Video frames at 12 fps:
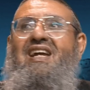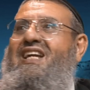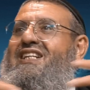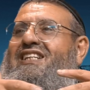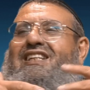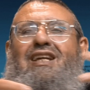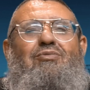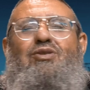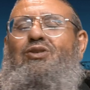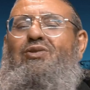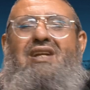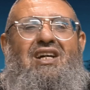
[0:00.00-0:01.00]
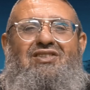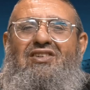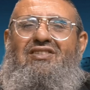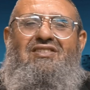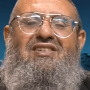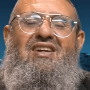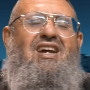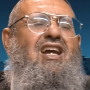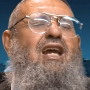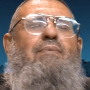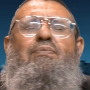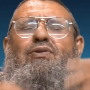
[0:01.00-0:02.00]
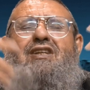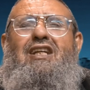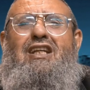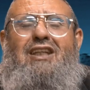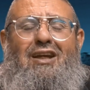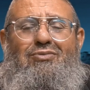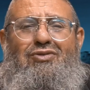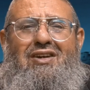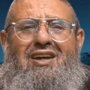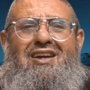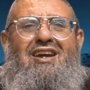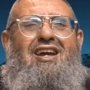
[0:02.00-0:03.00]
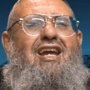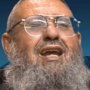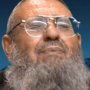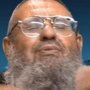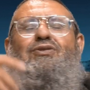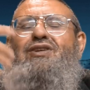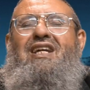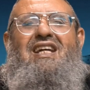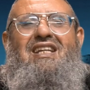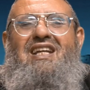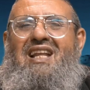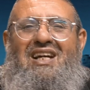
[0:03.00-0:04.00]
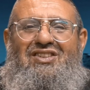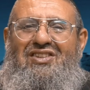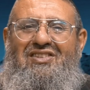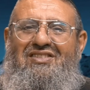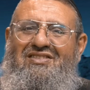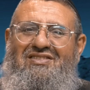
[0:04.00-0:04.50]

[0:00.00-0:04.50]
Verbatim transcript: Il distribuait son argent. Et plus il distribuait, et plus il gagnait de l'argent.